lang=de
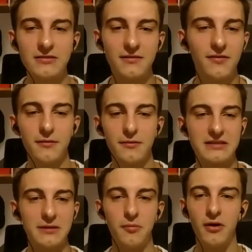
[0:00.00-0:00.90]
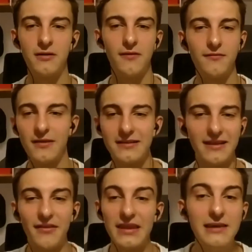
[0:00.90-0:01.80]
Ich fand aber das Gebäude war einfach, da
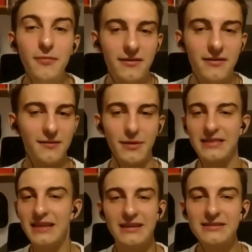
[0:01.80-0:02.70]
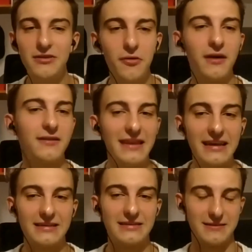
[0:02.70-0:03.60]
war niemand. Man hat nichts gehört,
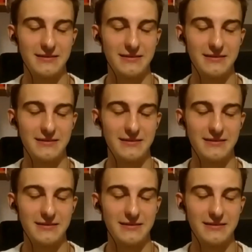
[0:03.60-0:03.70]
nichts.